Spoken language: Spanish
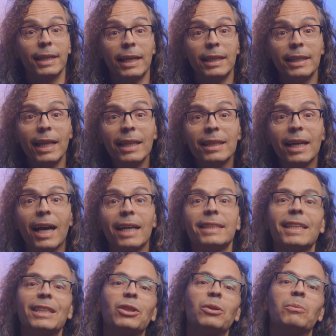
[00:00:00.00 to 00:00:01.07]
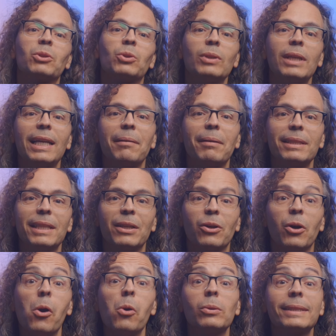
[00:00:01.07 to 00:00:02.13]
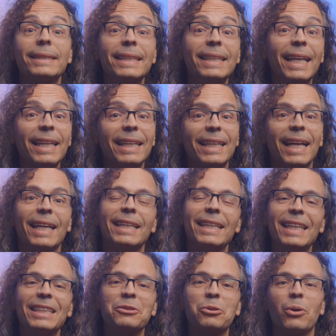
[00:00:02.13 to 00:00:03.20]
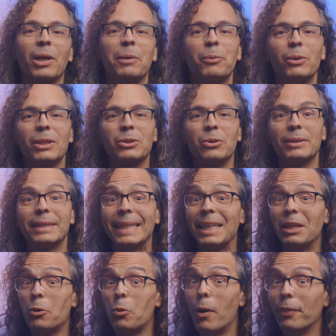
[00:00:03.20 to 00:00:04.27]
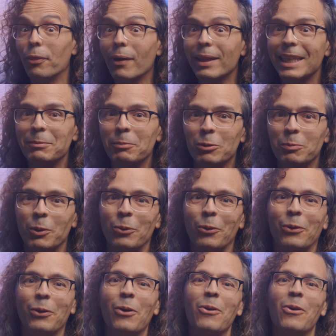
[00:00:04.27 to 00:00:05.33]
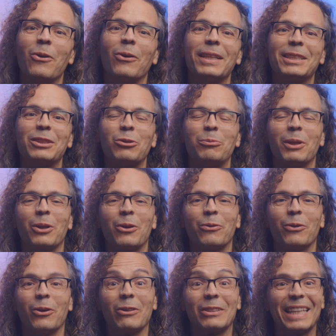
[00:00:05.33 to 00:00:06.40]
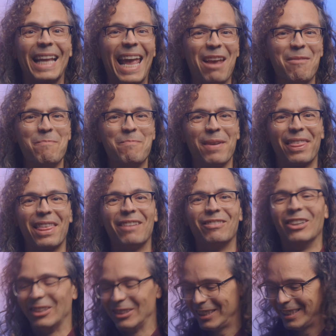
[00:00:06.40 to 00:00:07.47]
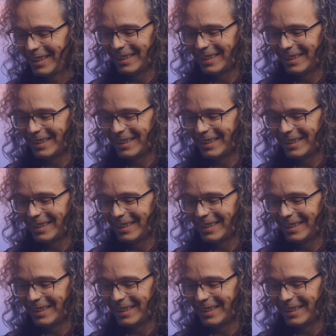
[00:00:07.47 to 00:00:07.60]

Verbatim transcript: En realidad, así es como suena el Lavalier Go sin editar. Y esto es lo que puedes conseguir cuando haces postproducción con estos micrófonos. ¡Empezamos!